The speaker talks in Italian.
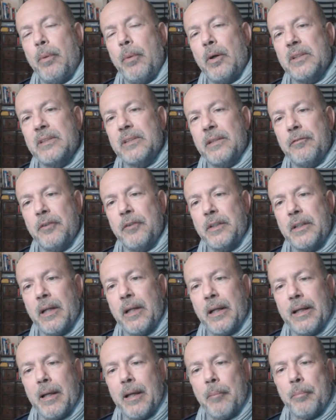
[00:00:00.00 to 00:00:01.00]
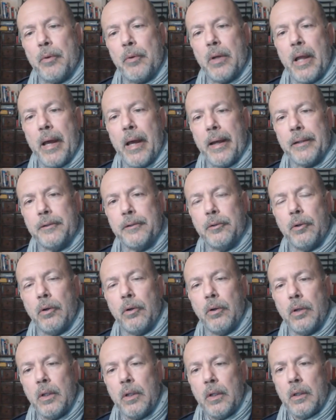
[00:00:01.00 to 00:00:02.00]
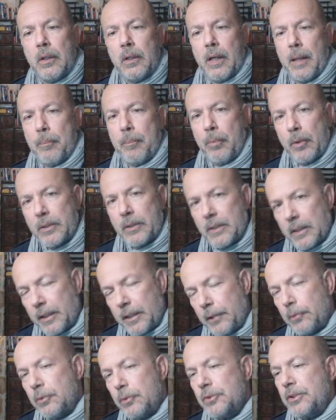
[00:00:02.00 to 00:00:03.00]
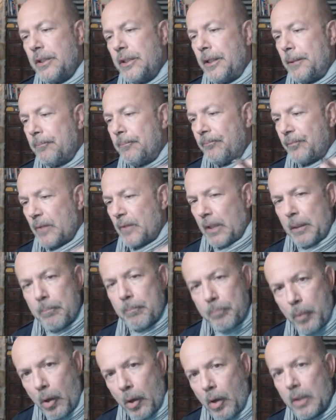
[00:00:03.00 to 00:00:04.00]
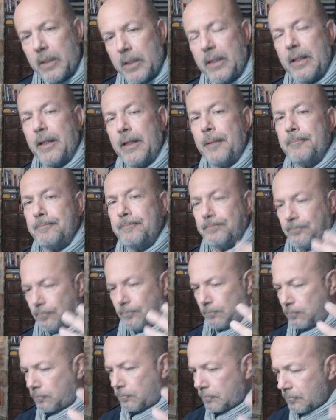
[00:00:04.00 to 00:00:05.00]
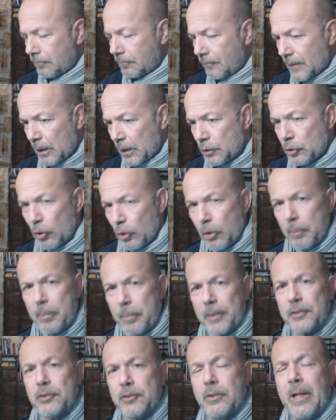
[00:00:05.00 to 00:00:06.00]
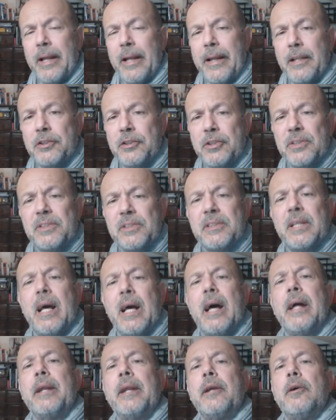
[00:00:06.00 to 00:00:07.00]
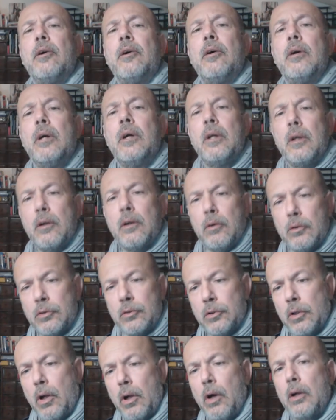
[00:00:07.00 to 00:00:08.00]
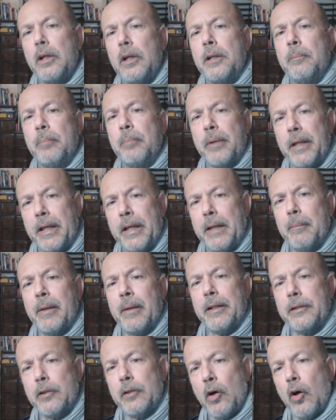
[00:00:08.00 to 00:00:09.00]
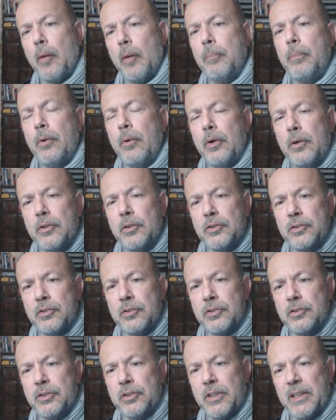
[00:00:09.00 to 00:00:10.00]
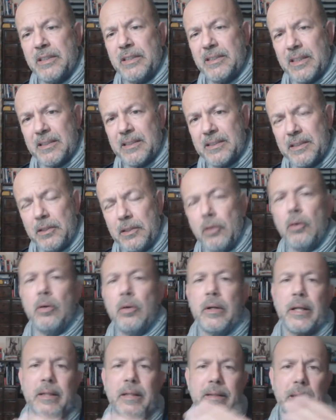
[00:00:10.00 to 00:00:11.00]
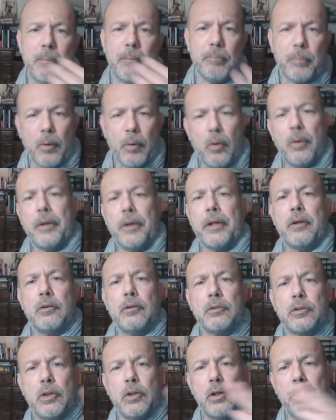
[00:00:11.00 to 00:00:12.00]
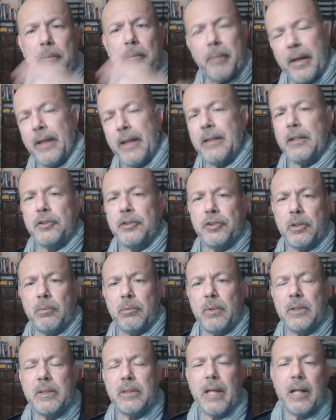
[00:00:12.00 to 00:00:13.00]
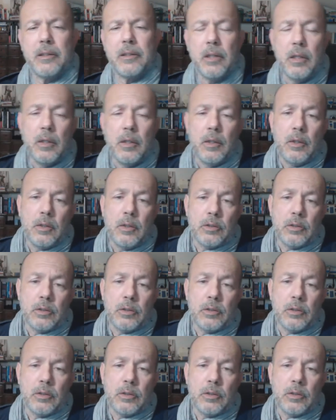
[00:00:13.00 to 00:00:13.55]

che possa finire il campionato a porte chiuse, in pochi, solo il personale necessario, controlli prima e dopo, igienizzazione, tamponi, controlli medici e quant'altro,